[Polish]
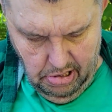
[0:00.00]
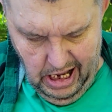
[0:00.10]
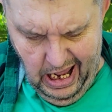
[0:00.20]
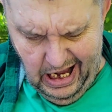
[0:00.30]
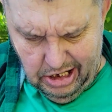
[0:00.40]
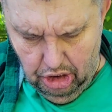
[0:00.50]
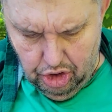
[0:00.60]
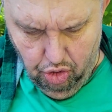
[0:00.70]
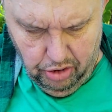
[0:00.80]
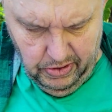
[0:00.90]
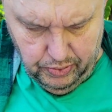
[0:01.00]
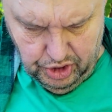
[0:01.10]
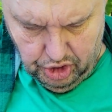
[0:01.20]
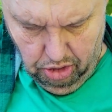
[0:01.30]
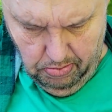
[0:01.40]
Mleko i kurwa
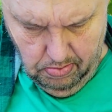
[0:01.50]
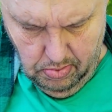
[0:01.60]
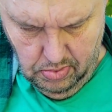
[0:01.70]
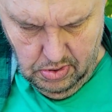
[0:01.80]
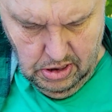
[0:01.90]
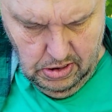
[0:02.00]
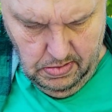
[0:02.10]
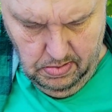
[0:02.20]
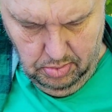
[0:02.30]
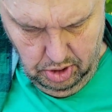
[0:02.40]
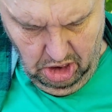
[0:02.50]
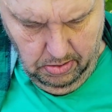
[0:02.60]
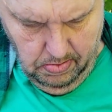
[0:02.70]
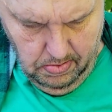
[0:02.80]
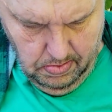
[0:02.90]
wszystko. A to mleko ja mogę No.
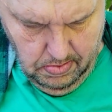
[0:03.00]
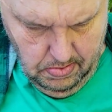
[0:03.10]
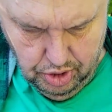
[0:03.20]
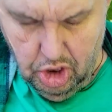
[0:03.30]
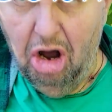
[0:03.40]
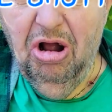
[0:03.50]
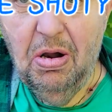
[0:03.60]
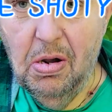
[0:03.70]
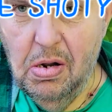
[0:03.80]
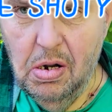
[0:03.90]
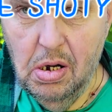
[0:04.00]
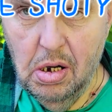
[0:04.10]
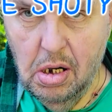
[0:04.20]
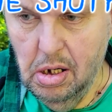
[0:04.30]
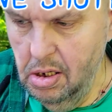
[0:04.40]
wziąć, łykę. Co? M- no, Łyka
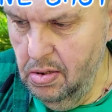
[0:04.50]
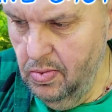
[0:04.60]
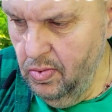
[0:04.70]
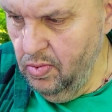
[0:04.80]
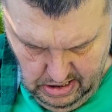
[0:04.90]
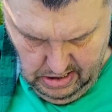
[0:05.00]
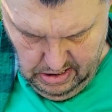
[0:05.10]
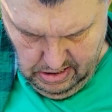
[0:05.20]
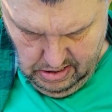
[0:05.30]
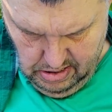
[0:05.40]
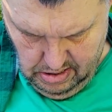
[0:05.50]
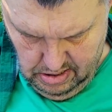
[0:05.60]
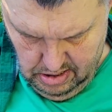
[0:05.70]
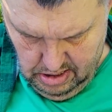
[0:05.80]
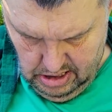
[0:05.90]
mogę wziąć.
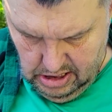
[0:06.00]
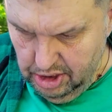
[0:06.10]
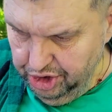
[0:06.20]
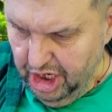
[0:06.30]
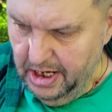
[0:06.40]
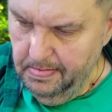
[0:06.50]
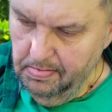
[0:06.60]
7,5%. Nie.